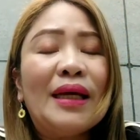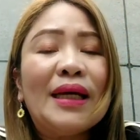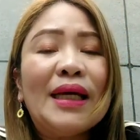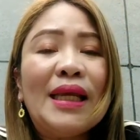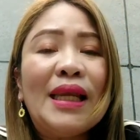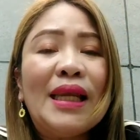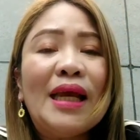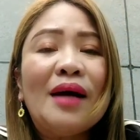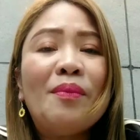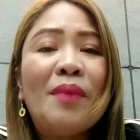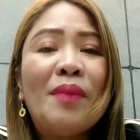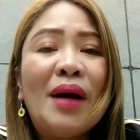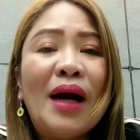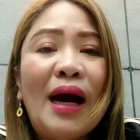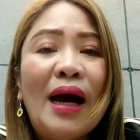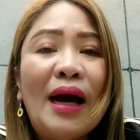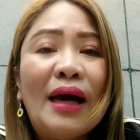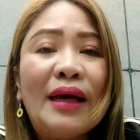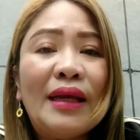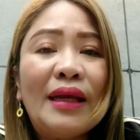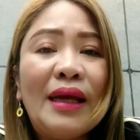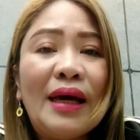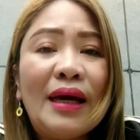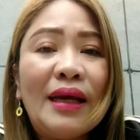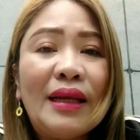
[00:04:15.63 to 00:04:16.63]
ng ilang mga
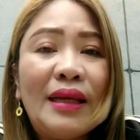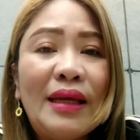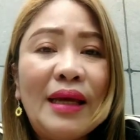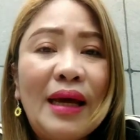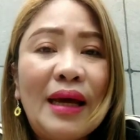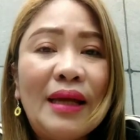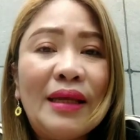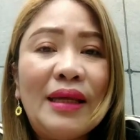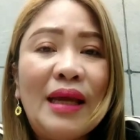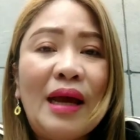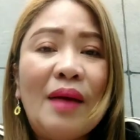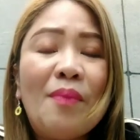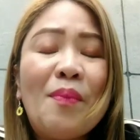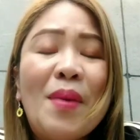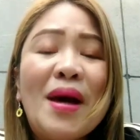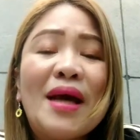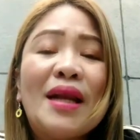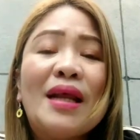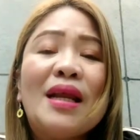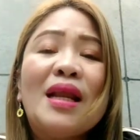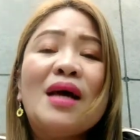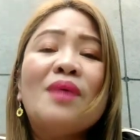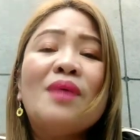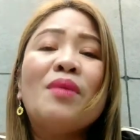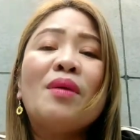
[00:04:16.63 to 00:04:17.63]
ari-arian niya
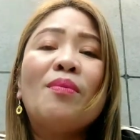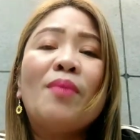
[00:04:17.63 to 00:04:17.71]
para lang